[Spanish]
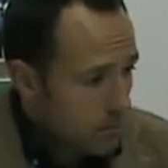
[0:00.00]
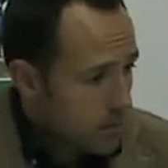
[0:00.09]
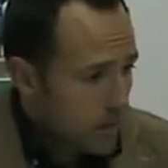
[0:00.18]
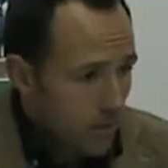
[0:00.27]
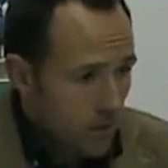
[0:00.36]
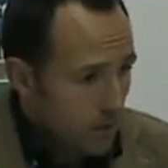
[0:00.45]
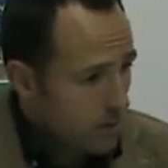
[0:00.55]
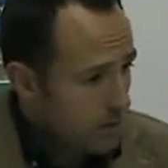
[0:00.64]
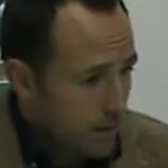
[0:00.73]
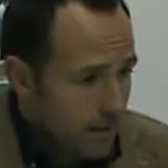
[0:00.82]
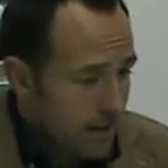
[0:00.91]
repito,
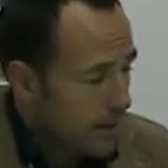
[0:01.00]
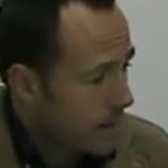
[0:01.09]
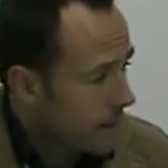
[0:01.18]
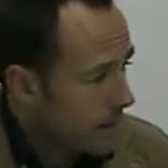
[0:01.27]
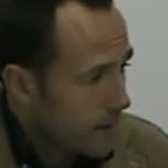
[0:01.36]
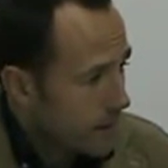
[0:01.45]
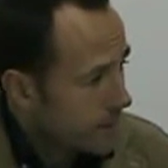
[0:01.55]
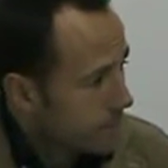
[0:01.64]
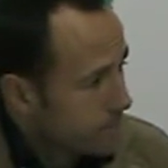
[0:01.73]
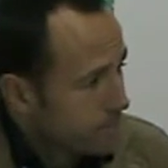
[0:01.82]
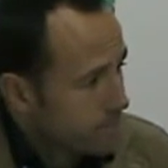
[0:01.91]
esta es la realidad.
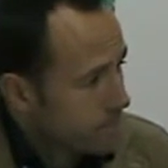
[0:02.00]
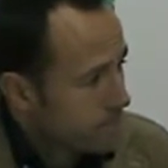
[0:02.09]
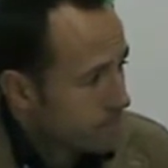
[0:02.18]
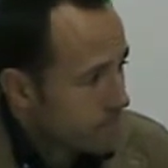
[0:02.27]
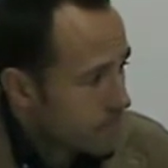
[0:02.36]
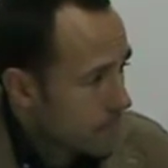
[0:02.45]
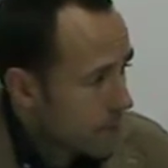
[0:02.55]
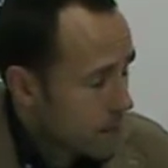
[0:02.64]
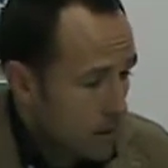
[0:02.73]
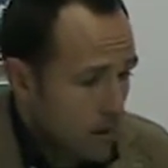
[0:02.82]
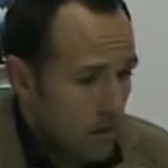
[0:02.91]

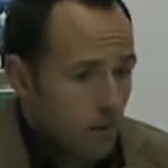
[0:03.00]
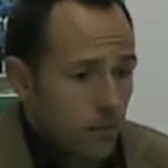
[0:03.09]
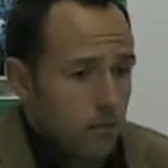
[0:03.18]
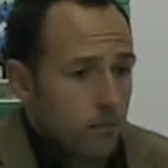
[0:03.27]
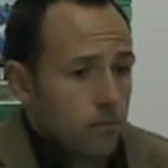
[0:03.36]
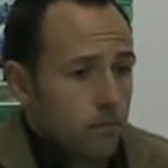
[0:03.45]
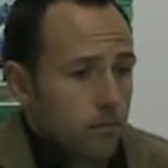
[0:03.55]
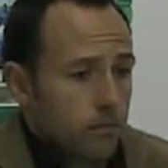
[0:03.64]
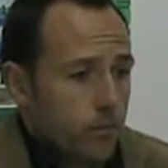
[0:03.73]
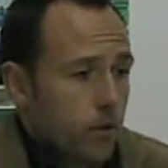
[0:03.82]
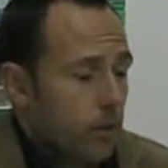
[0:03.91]
Y
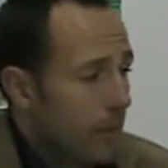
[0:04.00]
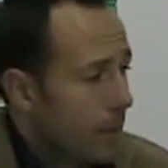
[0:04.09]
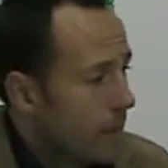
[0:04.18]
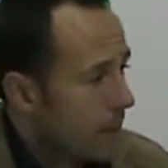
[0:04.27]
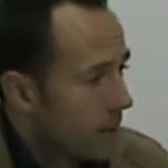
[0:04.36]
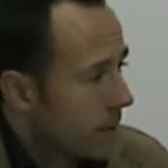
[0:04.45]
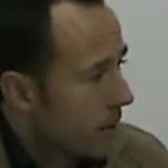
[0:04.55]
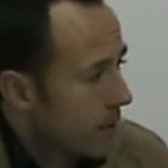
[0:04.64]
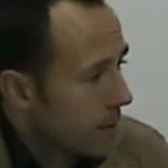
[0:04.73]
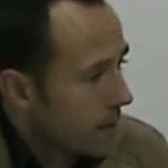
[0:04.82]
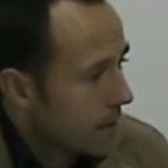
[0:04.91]
por mí
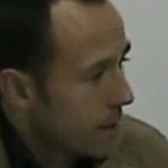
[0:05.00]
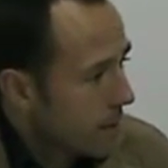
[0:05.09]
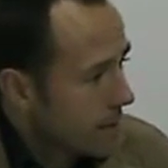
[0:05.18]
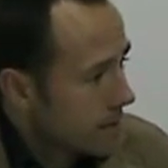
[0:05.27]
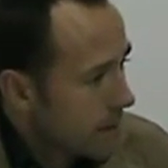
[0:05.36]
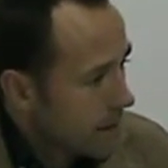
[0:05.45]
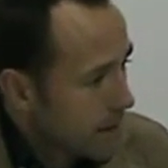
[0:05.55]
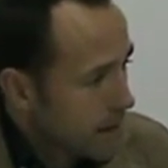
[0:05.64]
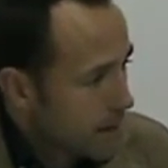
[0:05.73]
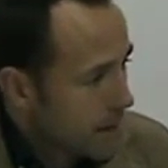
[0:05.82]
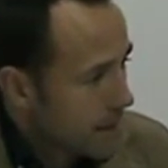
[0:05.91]
que, quisiera
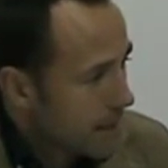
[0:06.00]
que,